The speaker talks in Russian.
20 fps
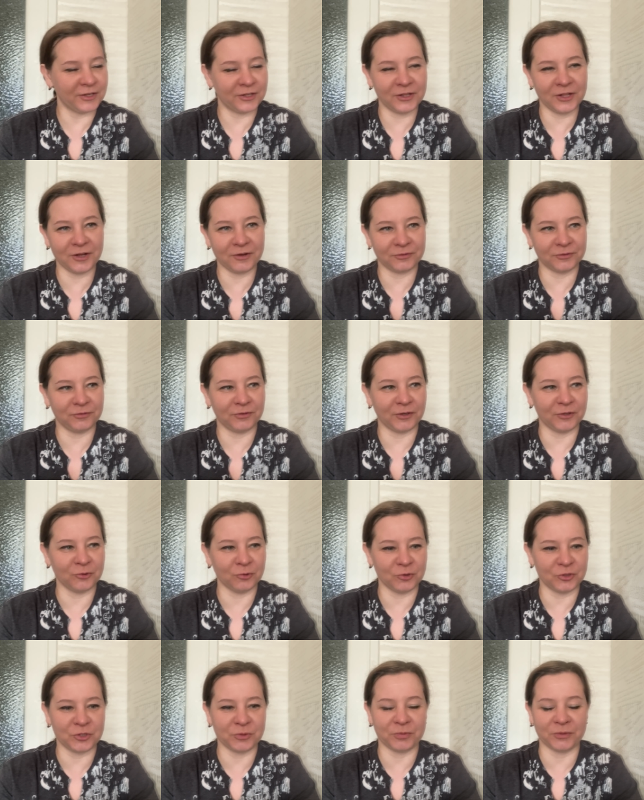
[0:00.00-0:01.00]
легла в два
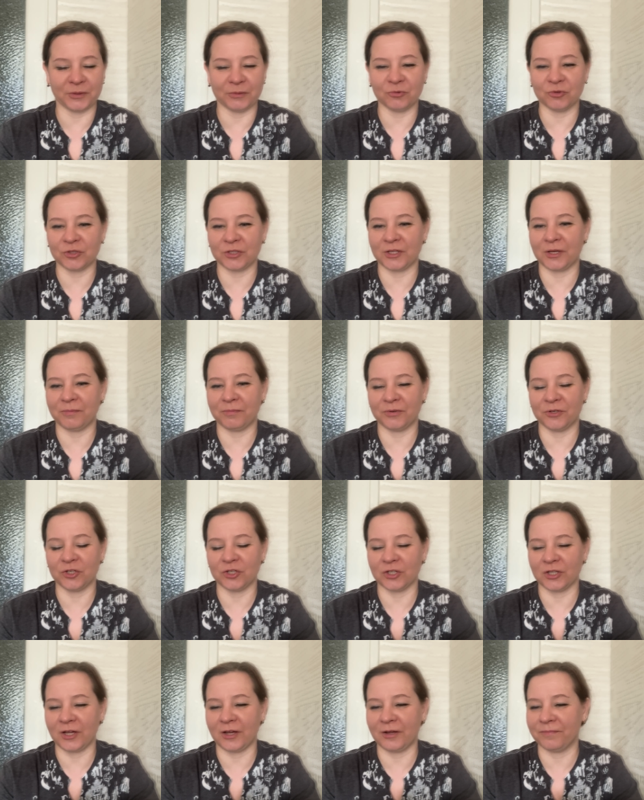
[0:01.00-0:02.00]
ночи, потому что я
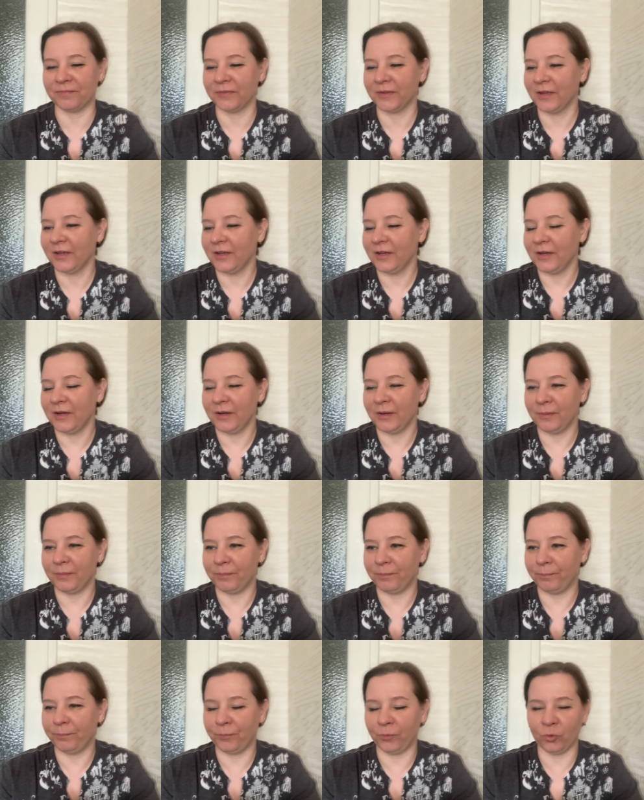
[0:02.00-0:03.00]
пришла
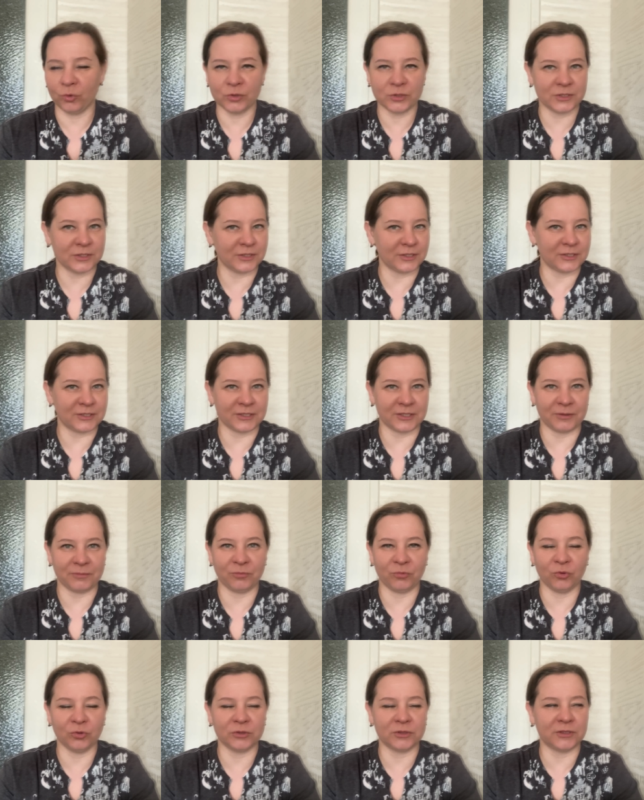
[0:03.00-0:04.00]
поздно с
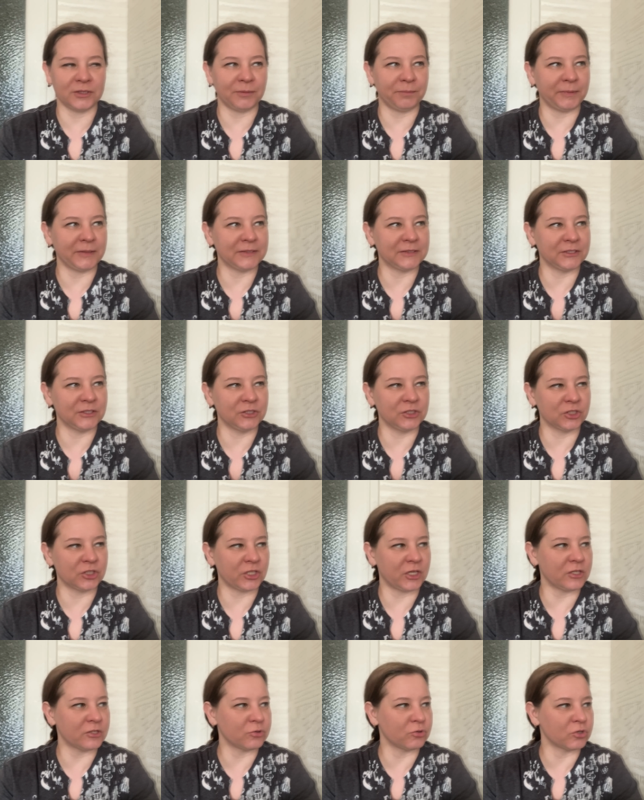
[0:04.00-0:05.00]
работы, опять
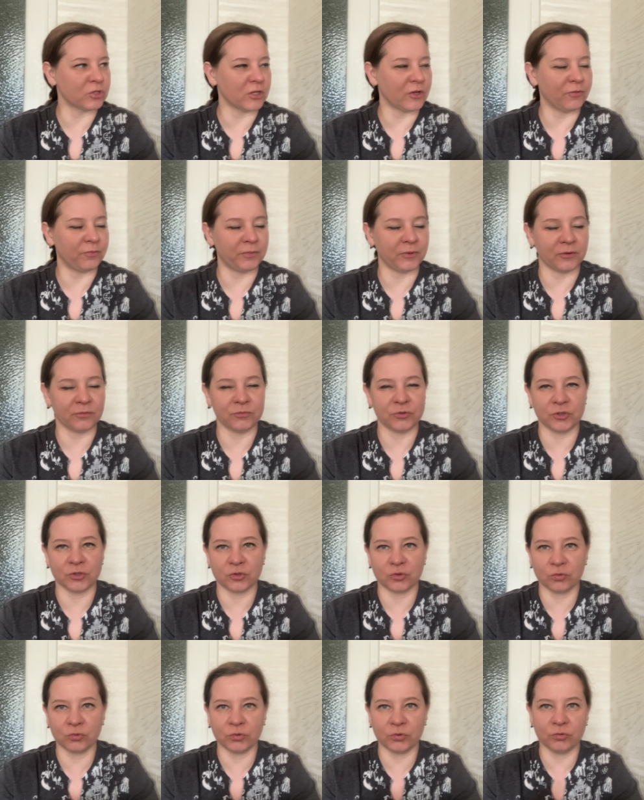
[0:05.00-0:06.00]
задержалась, ушла в первом
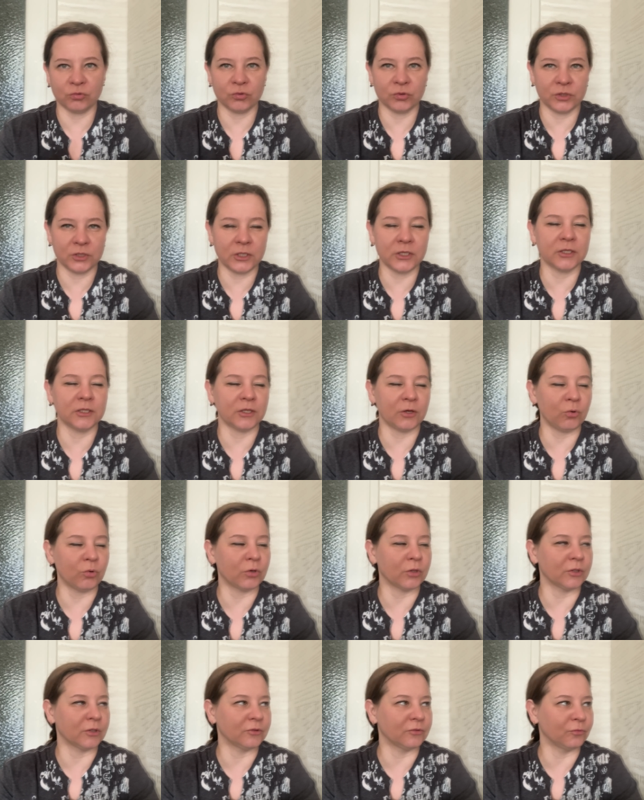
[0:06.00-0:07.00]
часу и, и легла
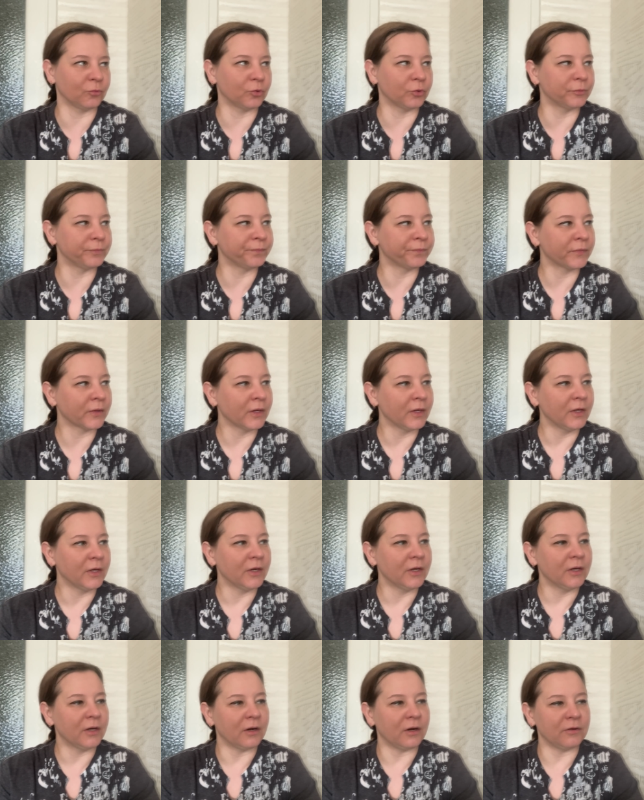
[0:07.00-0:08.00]
около двух.
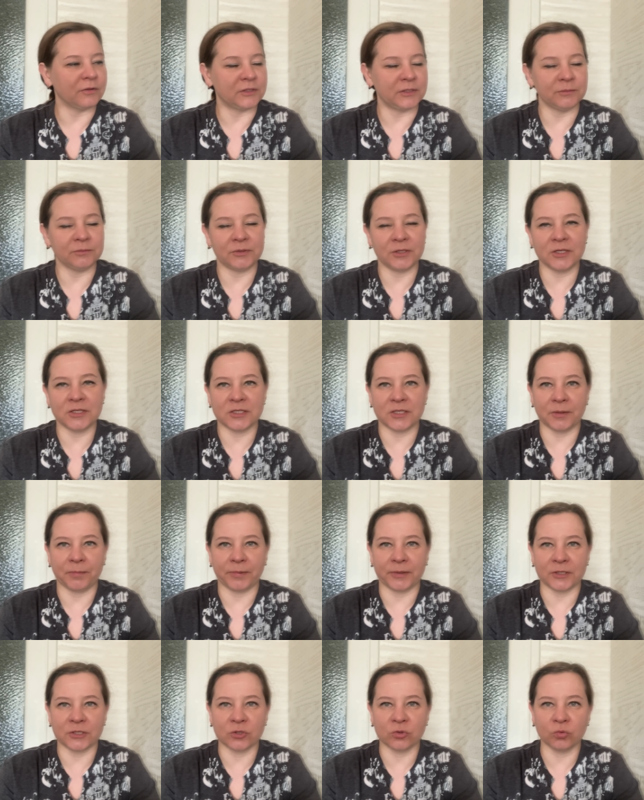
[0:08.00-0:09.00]
А в 7.30 я
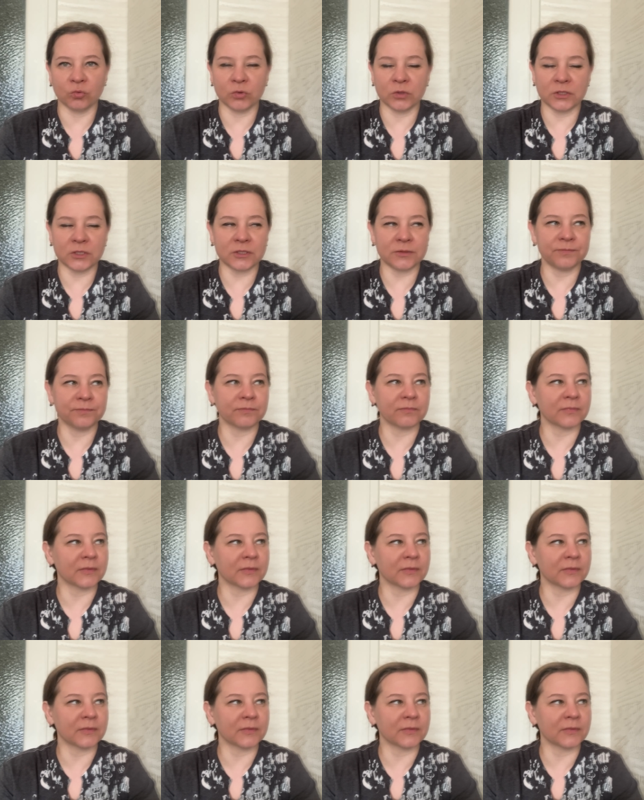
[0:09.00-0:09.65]
проснулась,